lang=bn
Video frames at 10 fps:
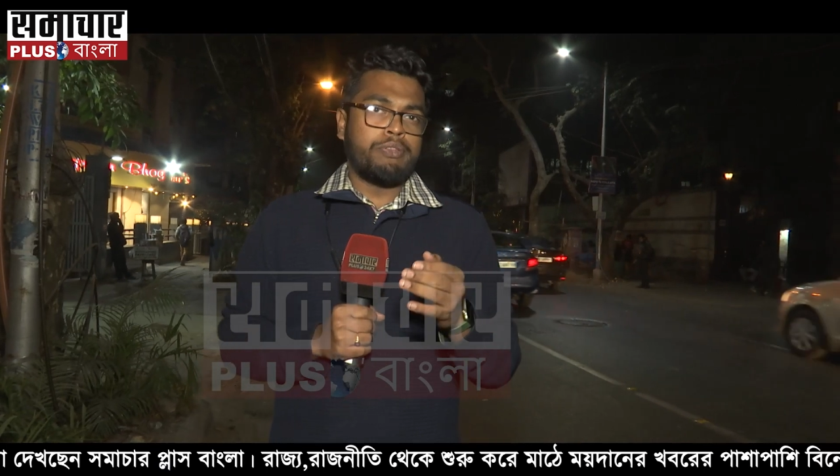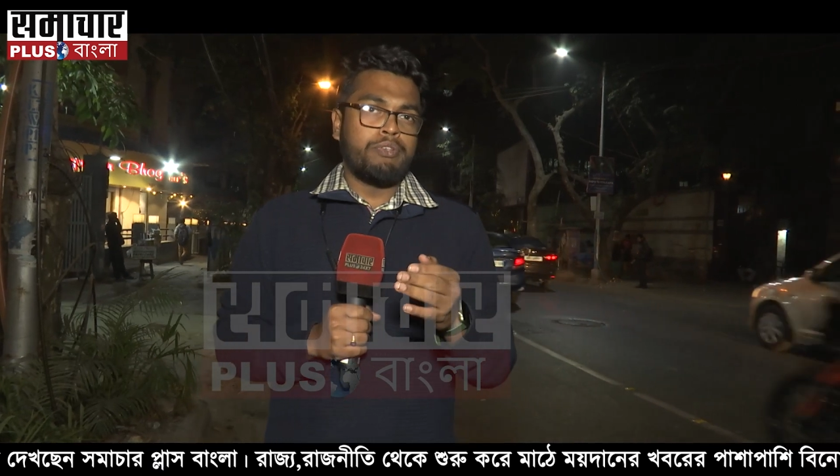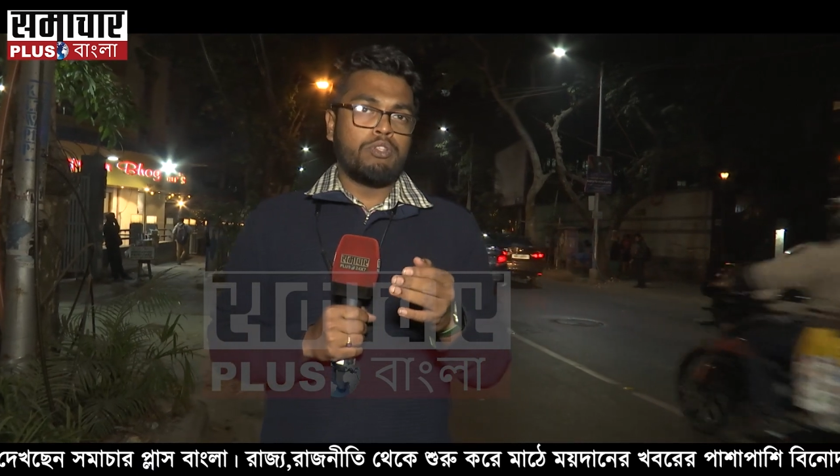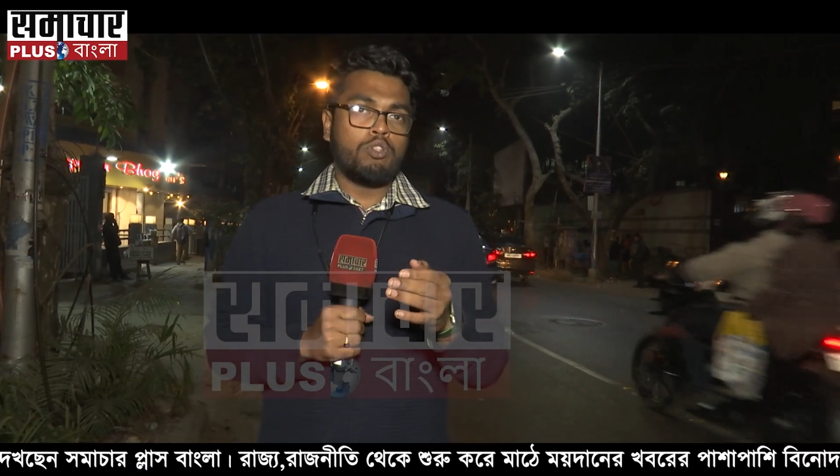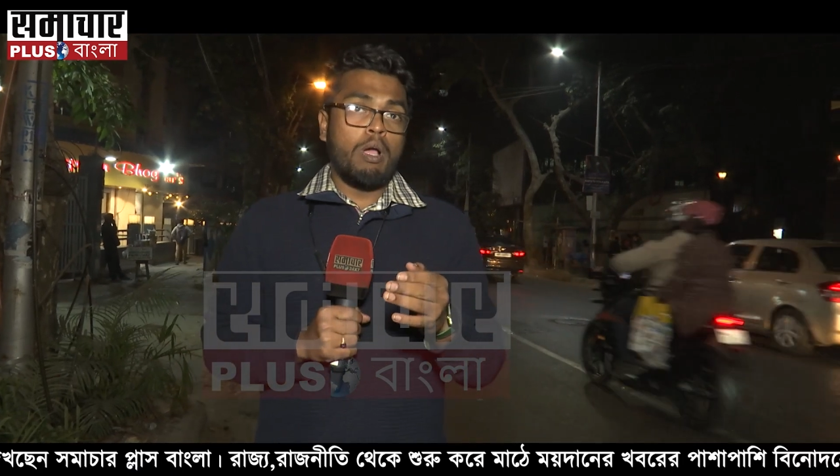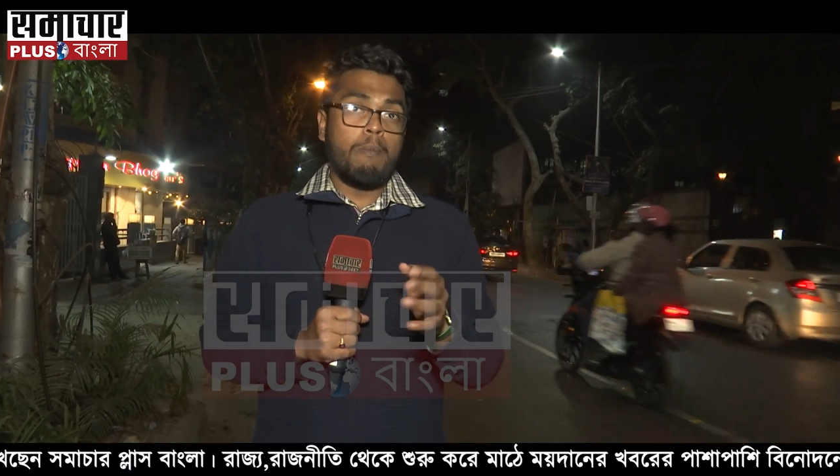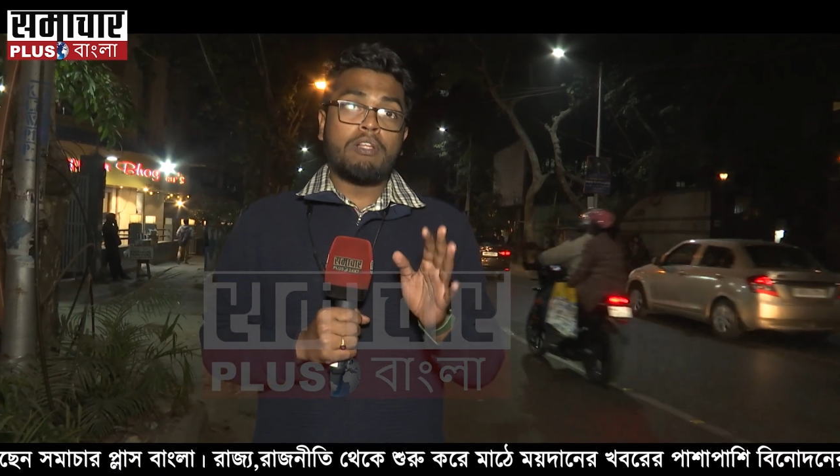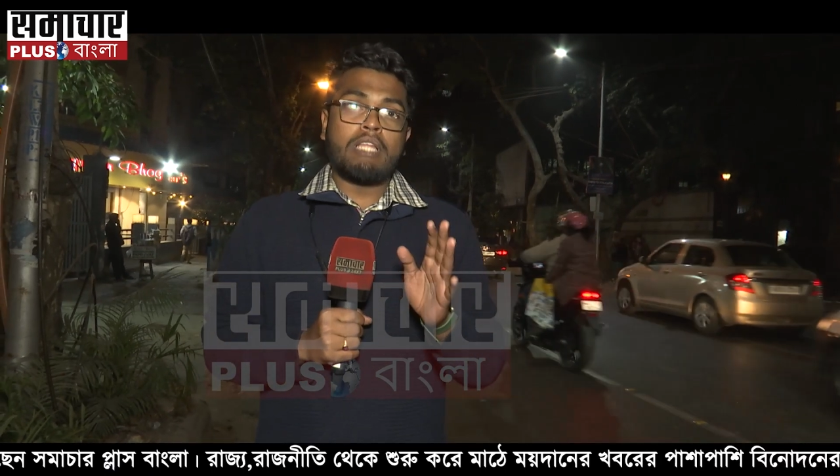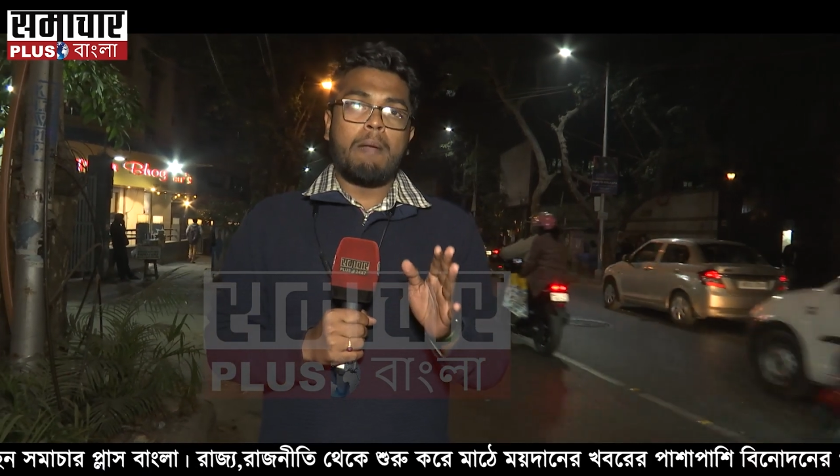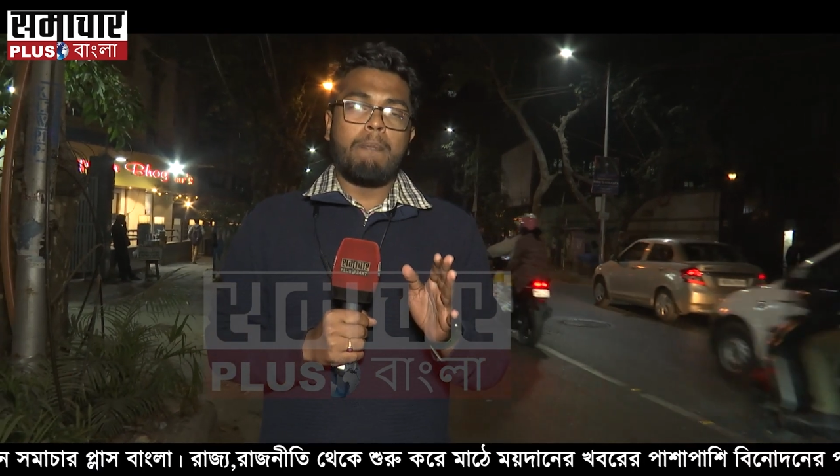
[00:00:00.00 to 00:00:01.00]
নেতৃত্ব এবং
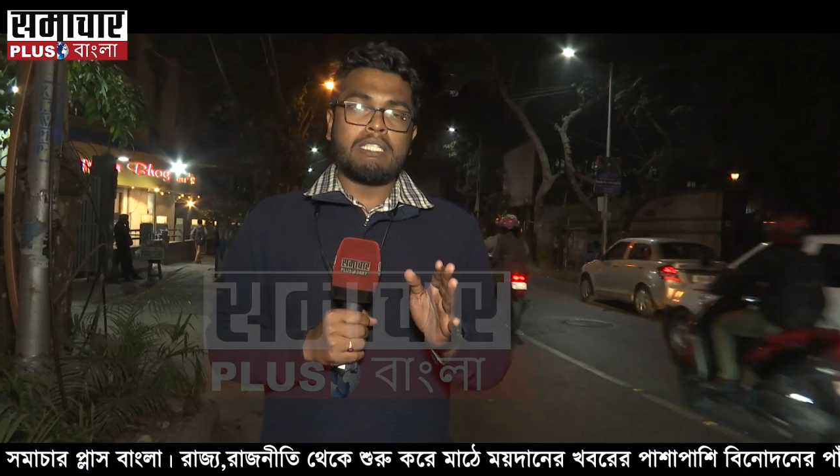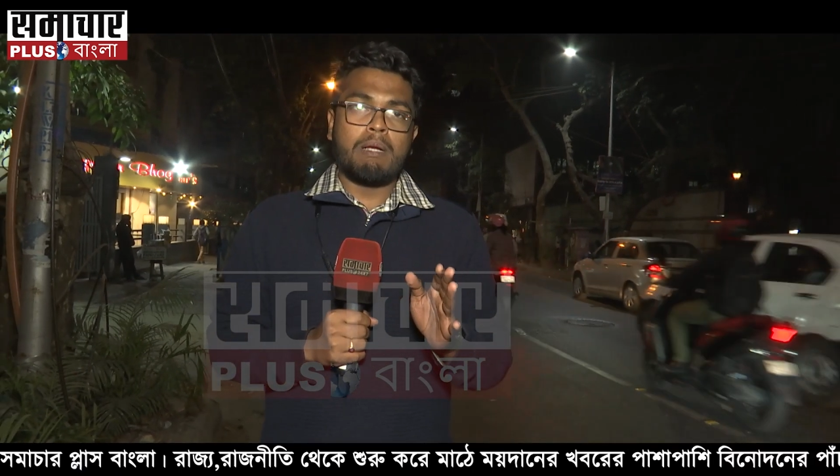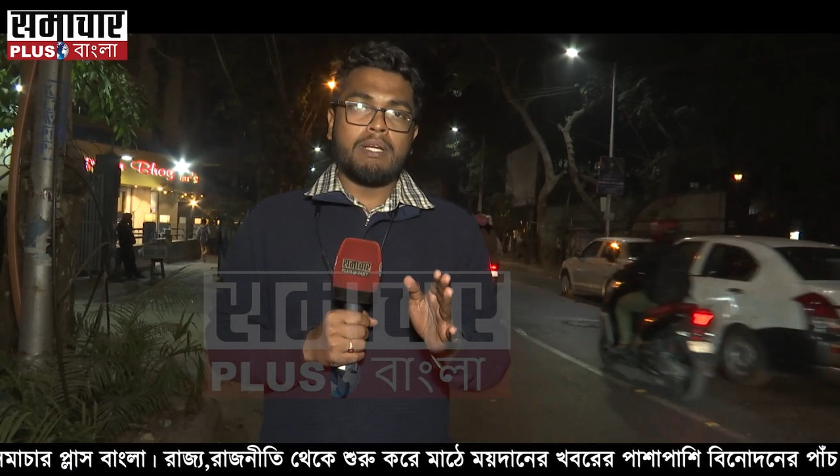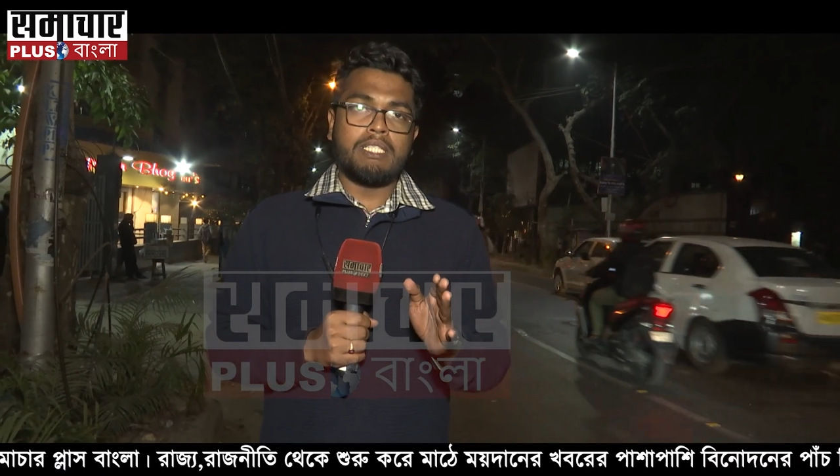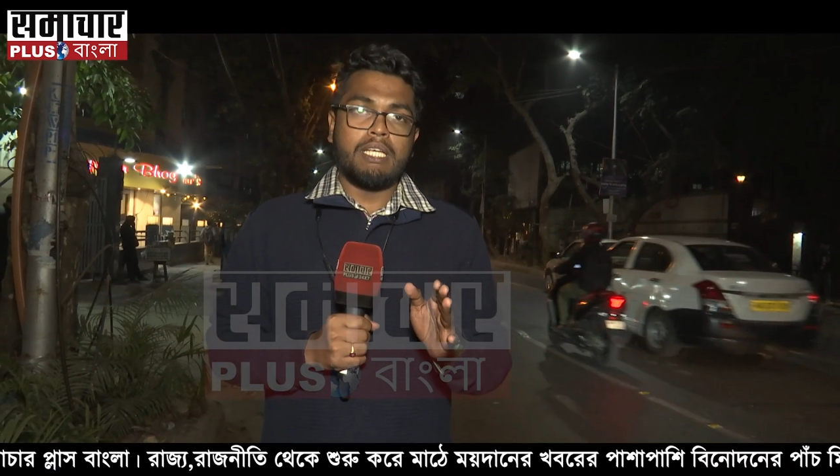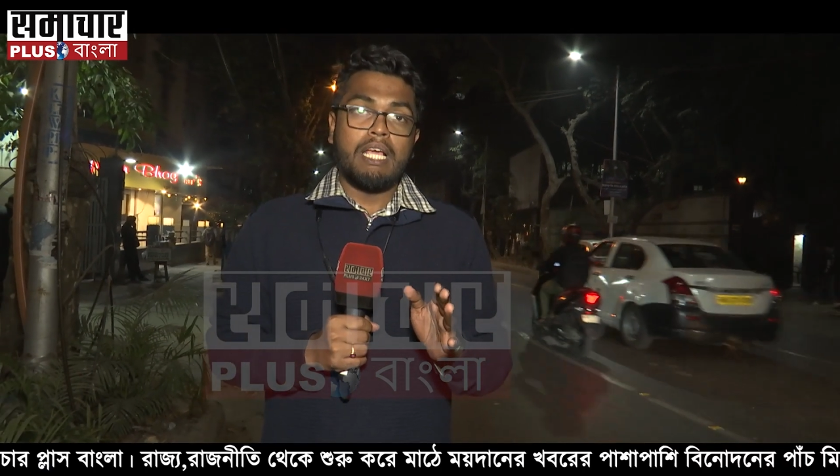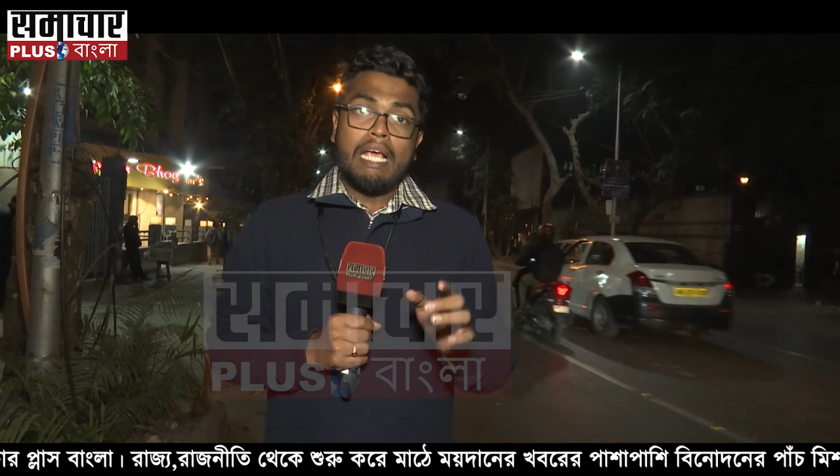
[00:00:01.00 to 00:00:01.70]
তার পাশাপাশি